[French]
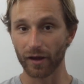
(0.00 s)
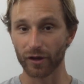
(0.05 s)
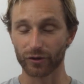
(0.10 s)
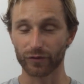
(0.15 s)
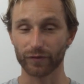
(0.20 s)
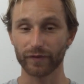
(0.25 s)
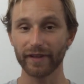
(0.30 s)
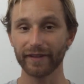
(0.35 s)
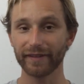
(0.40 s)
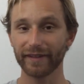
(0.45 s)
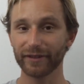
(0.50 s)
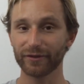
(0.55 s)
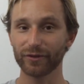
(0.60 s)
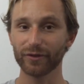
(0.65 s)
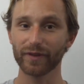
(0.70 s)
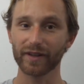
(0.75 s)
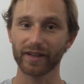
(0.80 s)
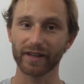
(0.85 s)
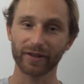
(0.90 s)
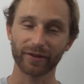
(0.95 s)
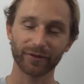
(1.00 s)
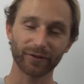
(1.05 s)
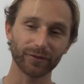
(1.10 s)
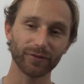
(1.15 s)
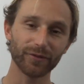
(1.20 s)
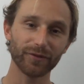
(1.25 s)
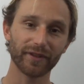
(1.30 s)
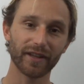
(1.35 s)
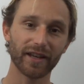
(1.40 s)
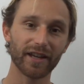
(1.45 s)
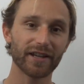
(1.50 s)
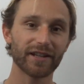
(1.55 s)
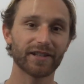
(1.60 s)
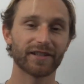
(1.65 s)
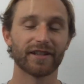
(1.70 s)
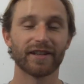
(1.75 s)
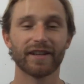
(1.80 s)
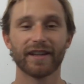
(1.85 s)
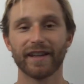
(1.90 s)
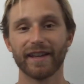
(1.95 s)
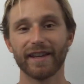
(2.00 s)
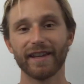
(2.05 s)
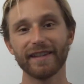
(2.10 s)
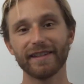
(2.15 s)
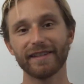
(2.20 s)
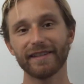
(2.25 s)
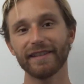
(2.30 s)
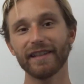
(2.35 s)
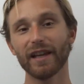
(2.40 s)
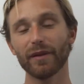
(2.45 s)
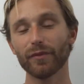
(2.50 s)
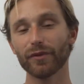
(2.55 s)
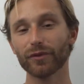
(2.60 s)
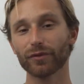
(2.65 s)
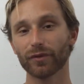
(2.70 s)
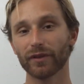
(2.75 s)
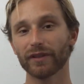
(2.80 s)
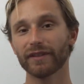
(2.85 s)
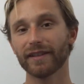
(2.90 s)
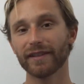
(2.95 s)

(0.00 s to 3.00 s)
Je vous laisse découvrir son usage et si a besoin,